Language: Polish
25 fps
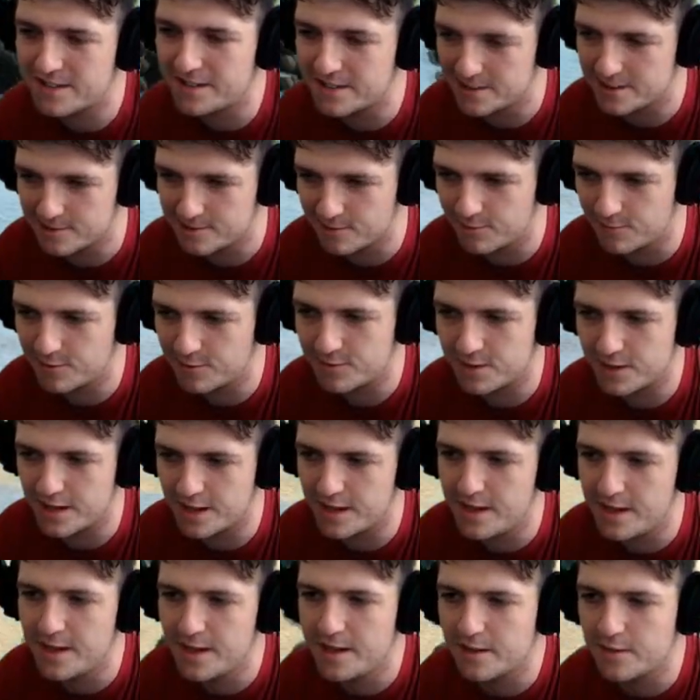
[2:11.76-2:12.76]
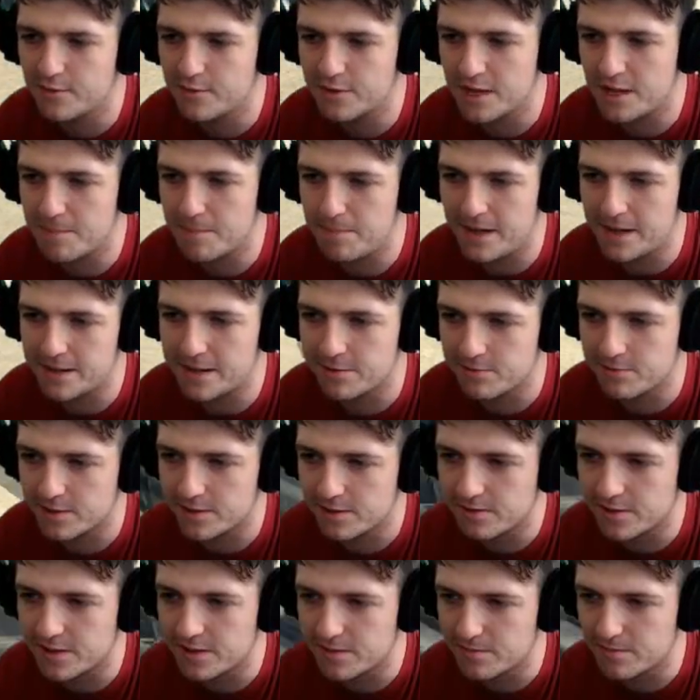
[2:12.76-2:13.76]
słów, które tutaj padły
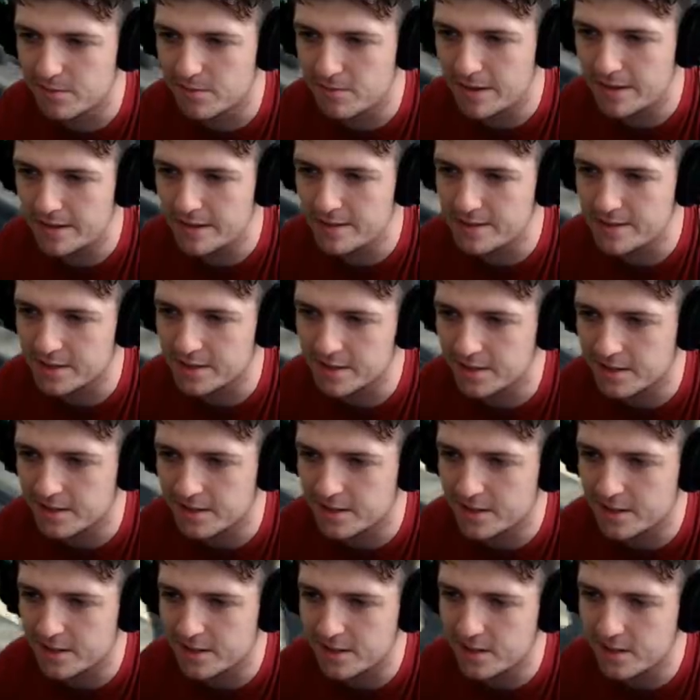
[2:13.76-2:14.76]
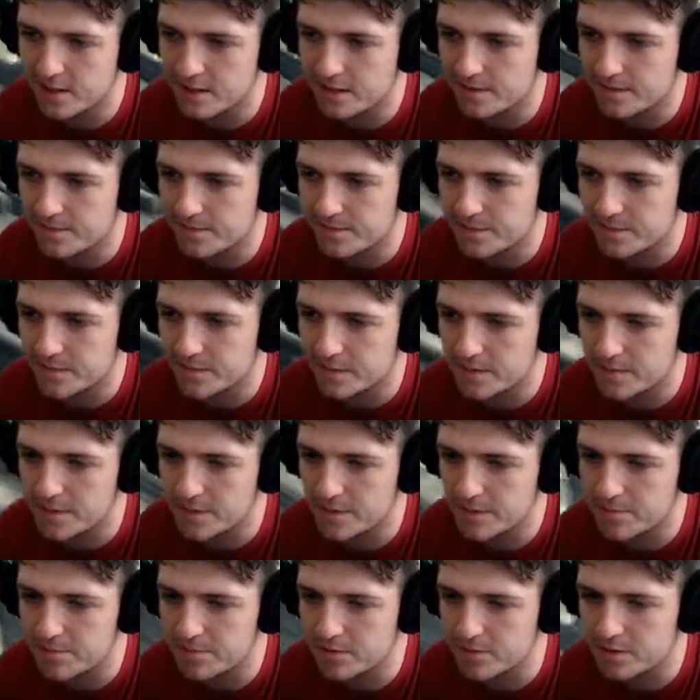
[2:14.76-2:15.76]
w tym momencie.
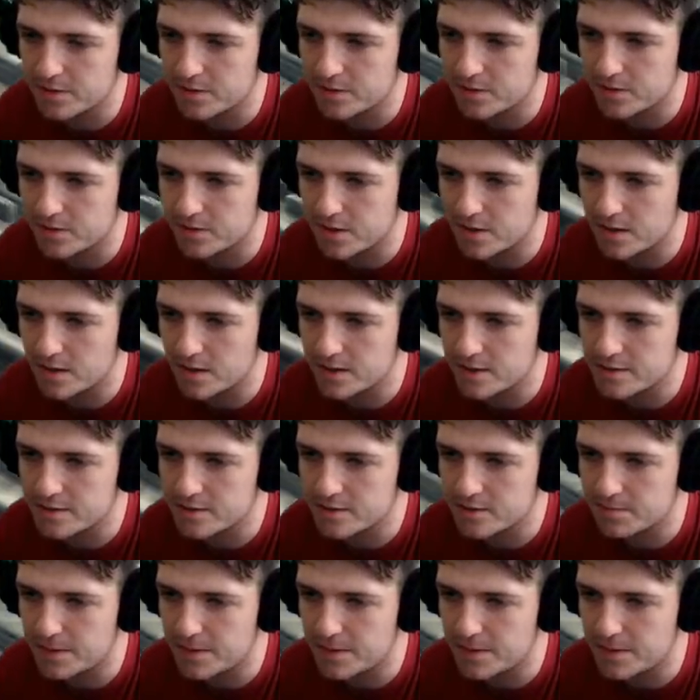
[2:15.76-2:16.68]
Mamy punkt kontrolny, super,